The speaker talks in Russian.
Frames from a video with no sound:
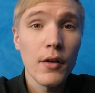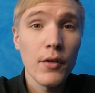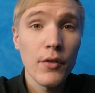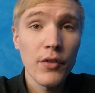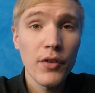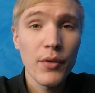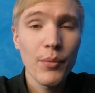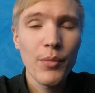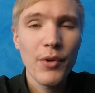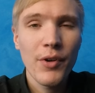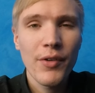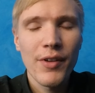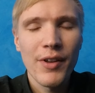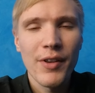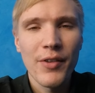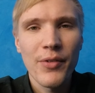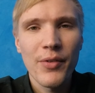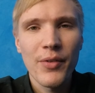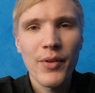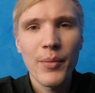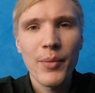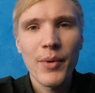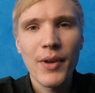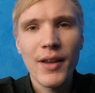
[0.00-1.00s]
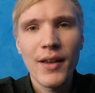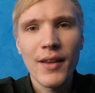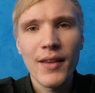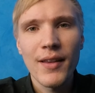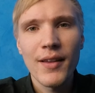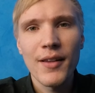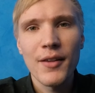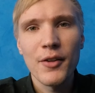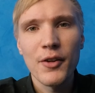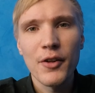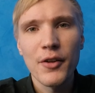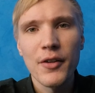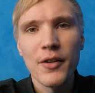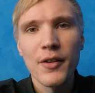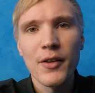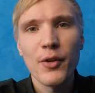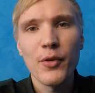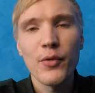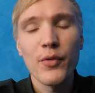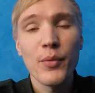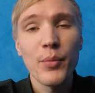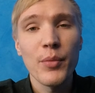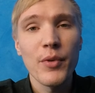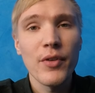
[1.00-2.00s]
Всем привет, с вами канал
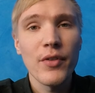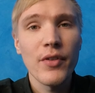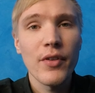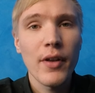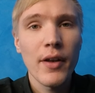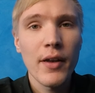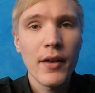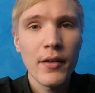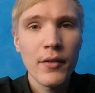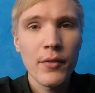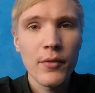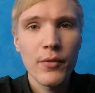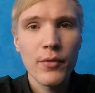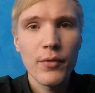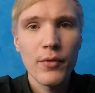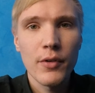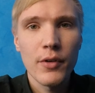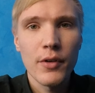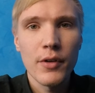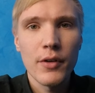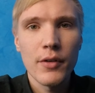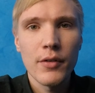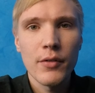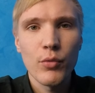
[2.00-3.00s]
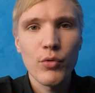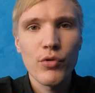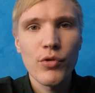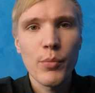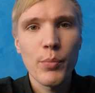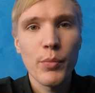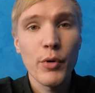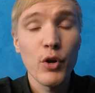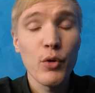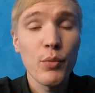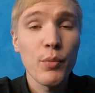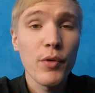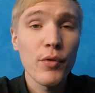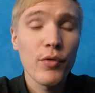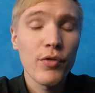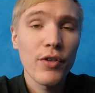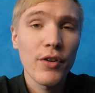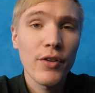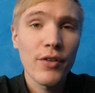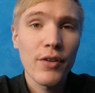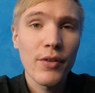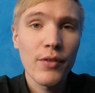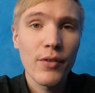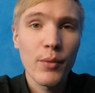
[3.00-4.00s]
eWeb э, Design, э, уже
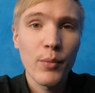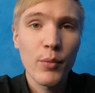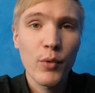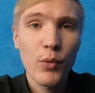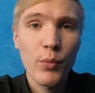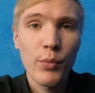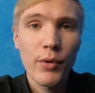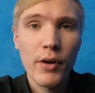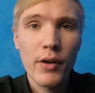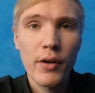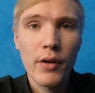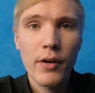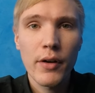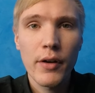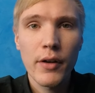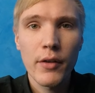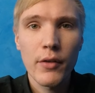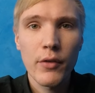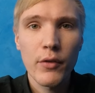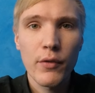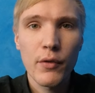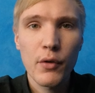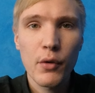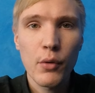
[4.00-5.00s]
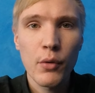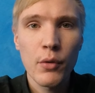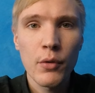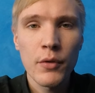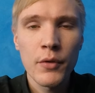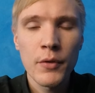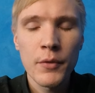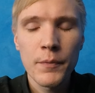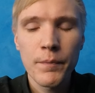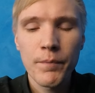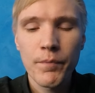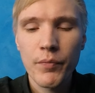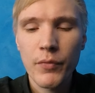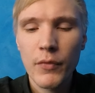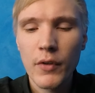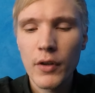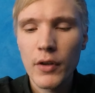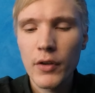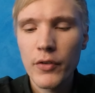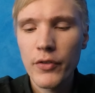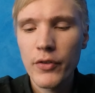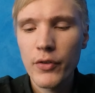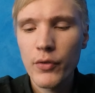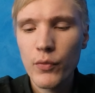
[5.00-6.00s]
полюбившаяся вам рубрика Hands On.
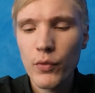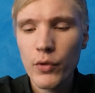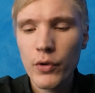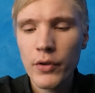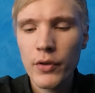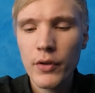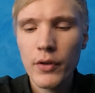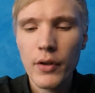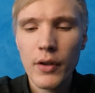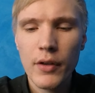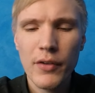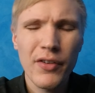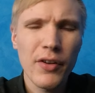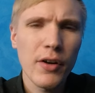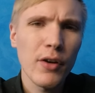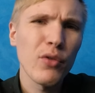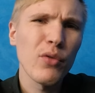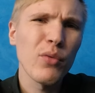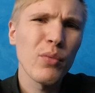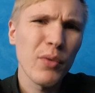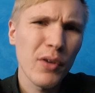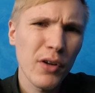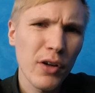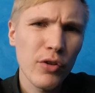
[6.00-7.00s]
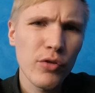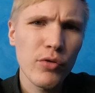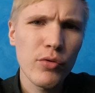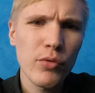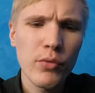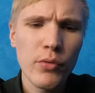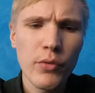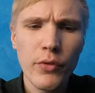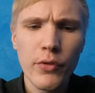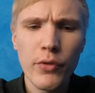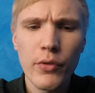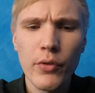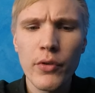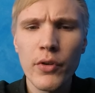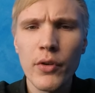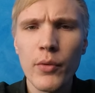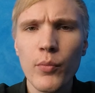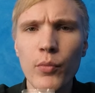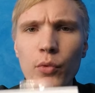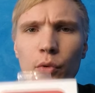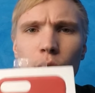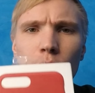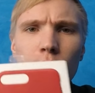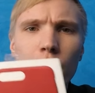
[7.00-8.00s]
И сегодня я сразу покажу, сегодня
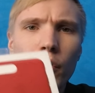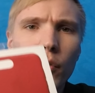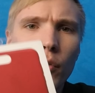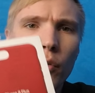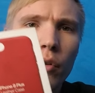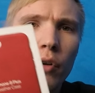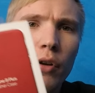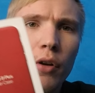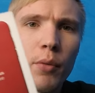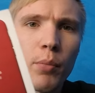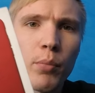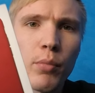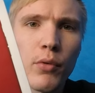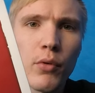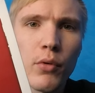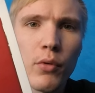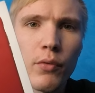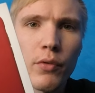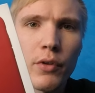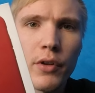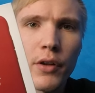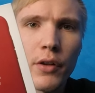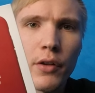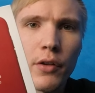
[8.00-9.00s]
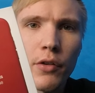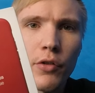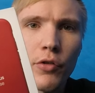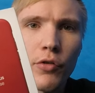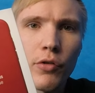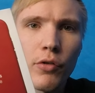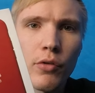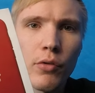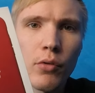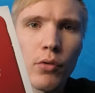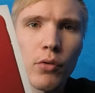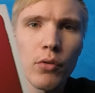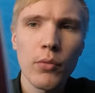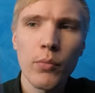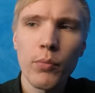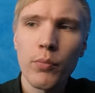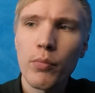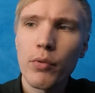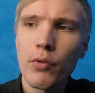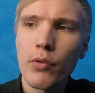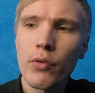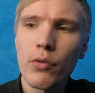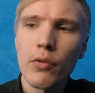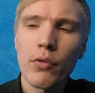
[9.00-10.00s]
будет ролик про вот этот чехол,
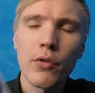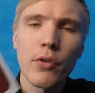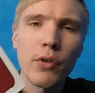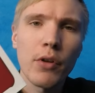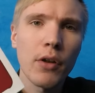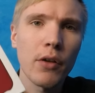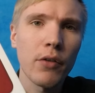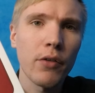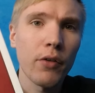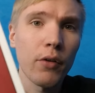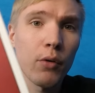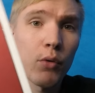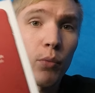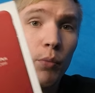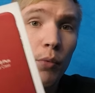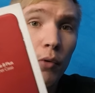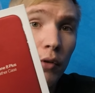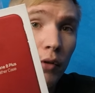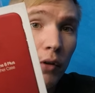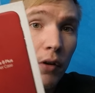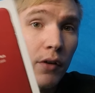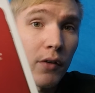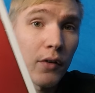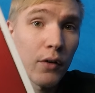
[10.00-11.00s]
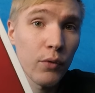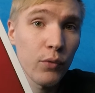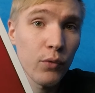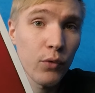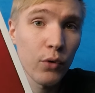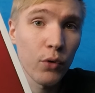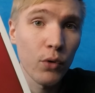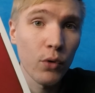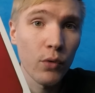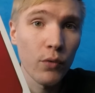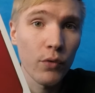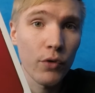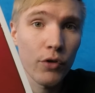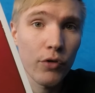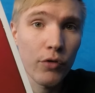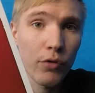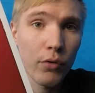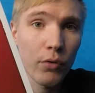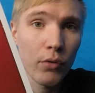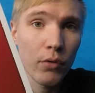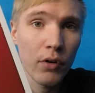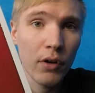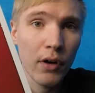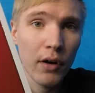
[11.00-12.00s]
про я себе купил на телефон новый
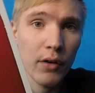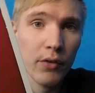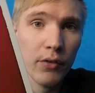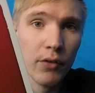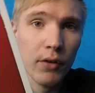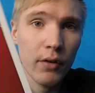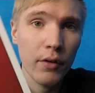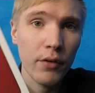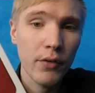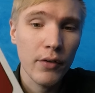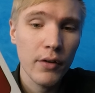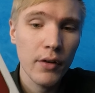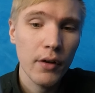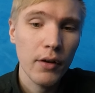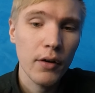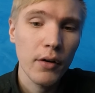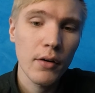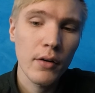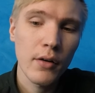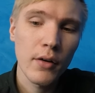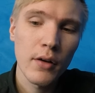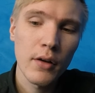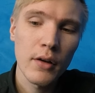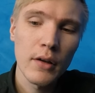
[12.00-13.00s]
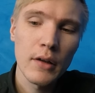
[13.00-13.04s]
чехол, красный, старый,